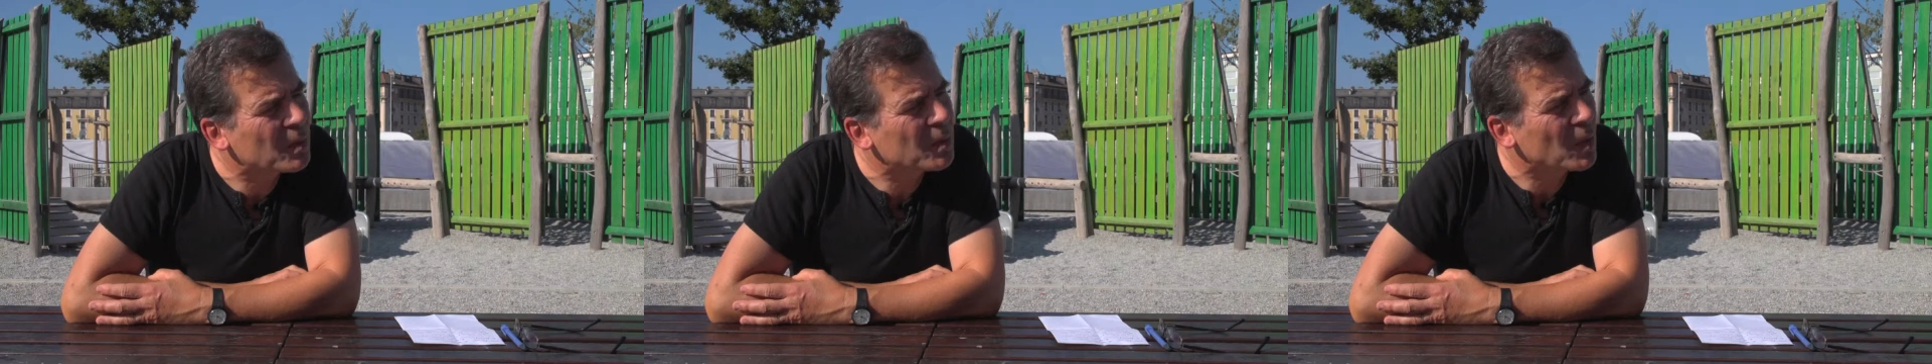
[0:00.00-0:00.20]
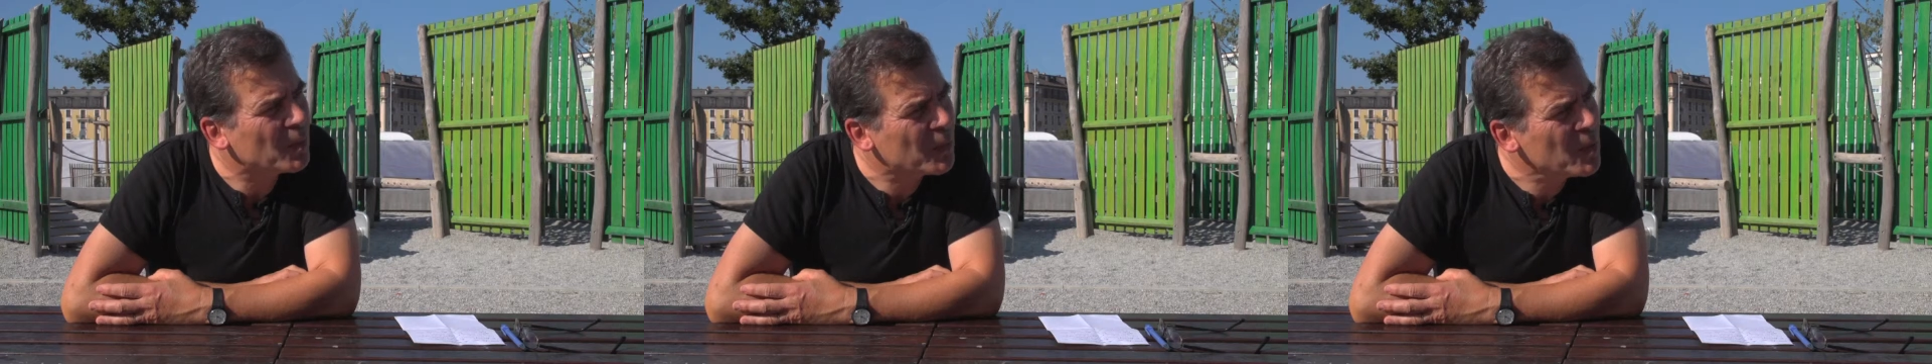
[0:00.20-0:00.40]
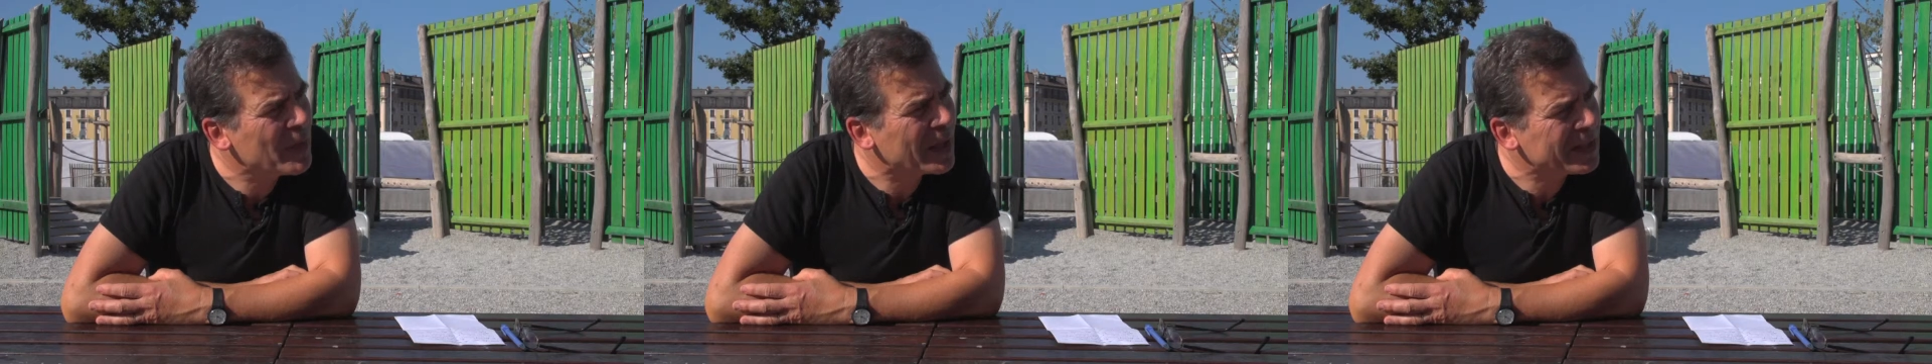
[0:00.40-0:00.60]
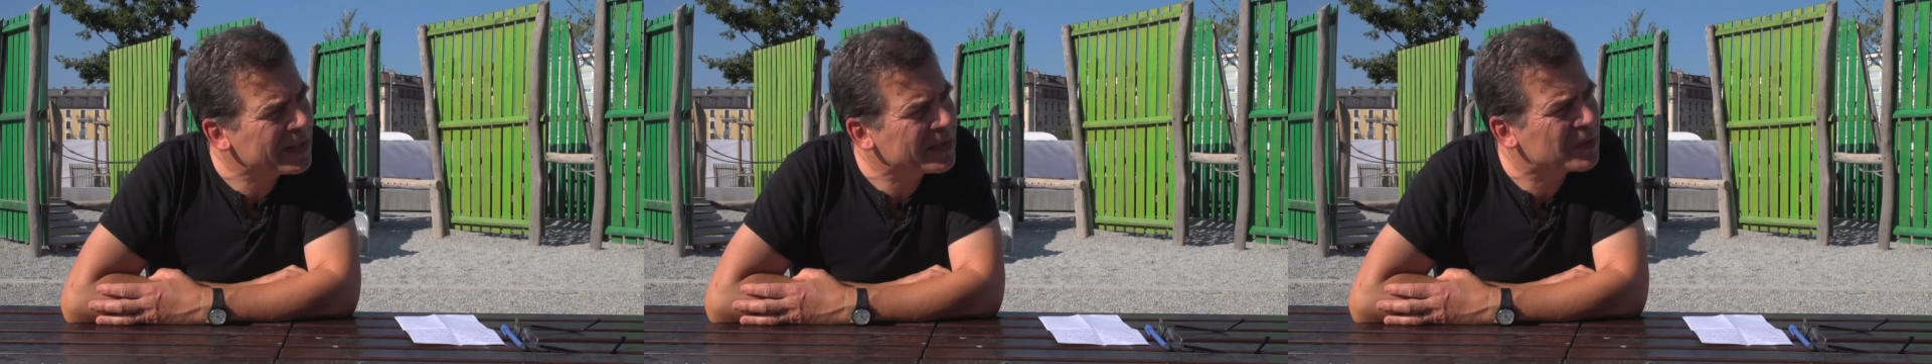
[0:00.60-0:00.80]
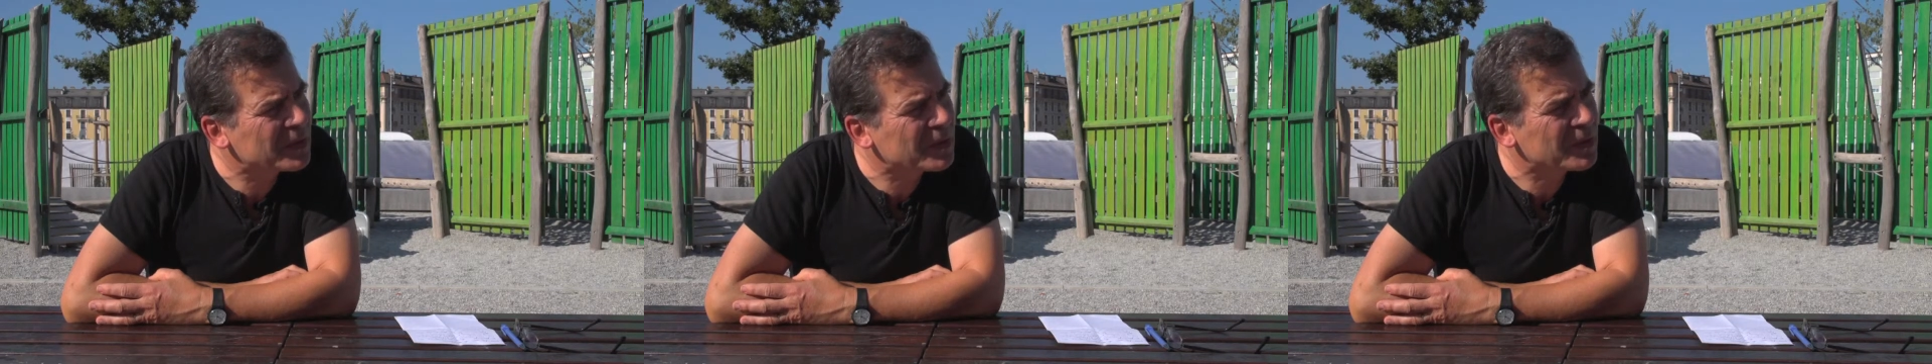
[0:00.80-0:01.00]
on, peut
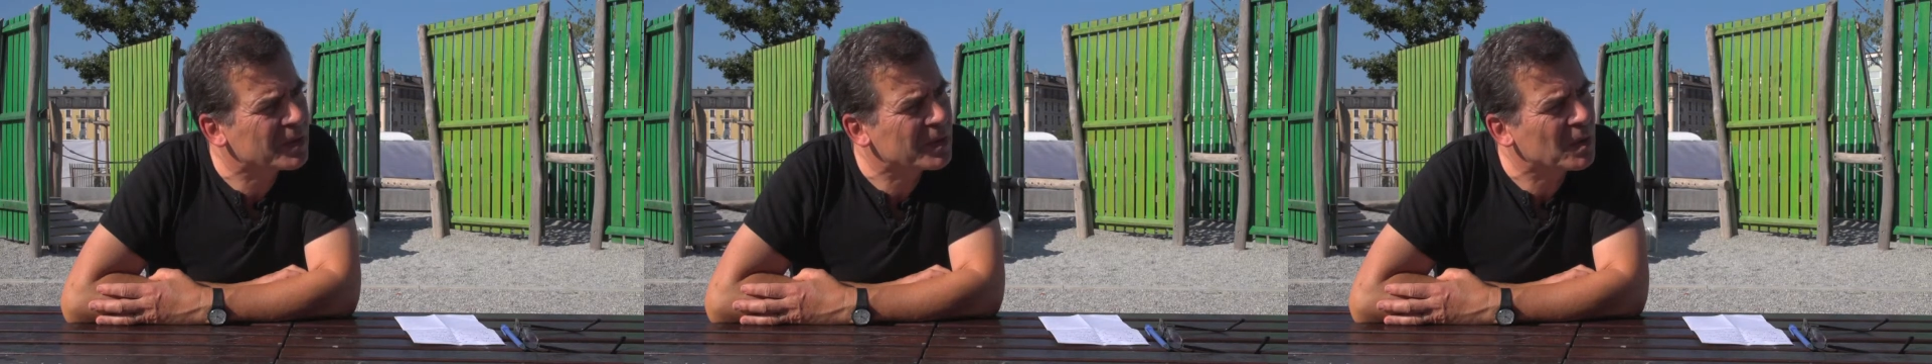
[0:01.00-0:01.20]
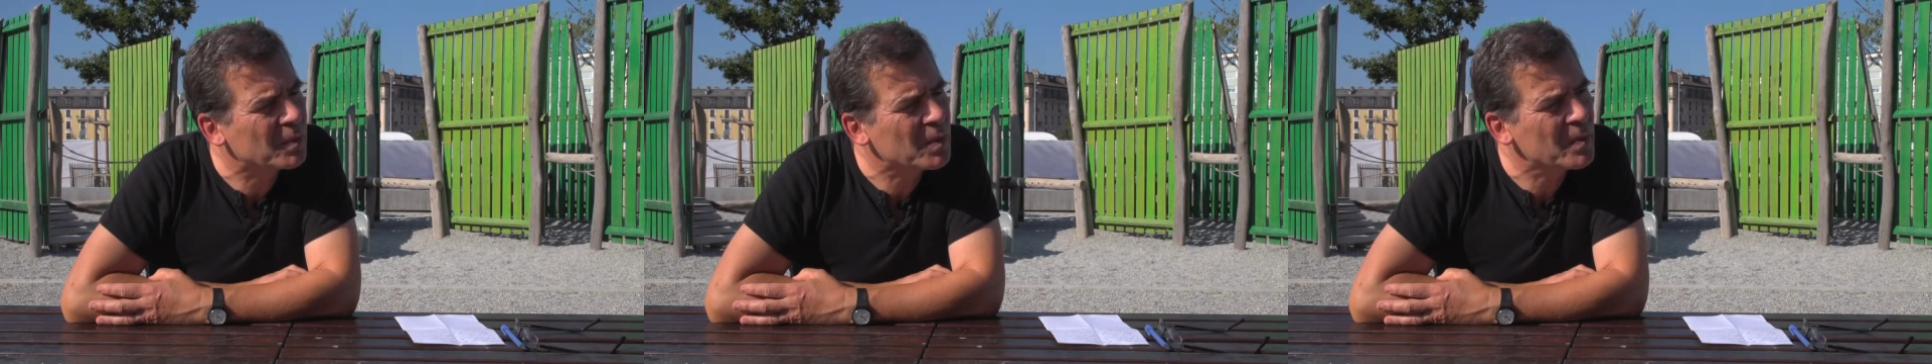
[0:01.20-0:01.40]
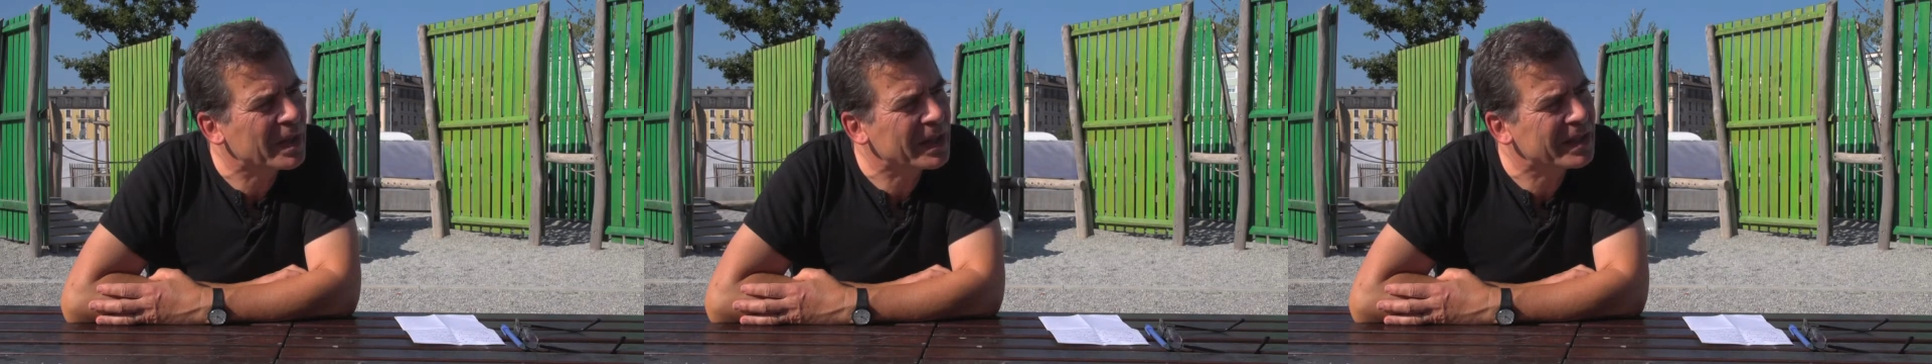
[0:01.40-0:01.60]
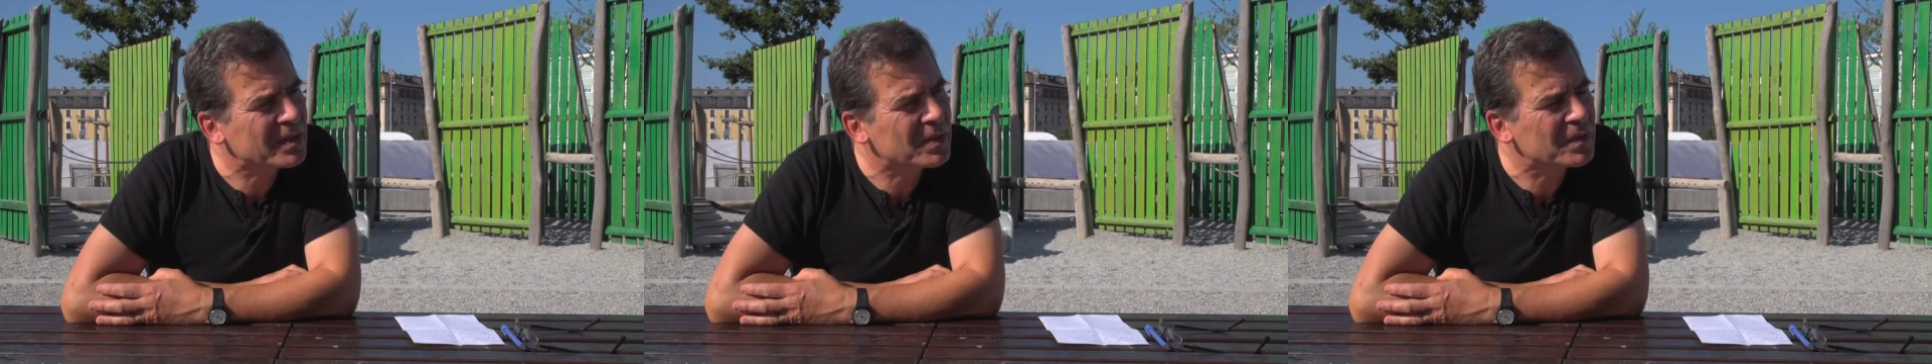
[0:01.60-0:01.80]
parler de, on peut parler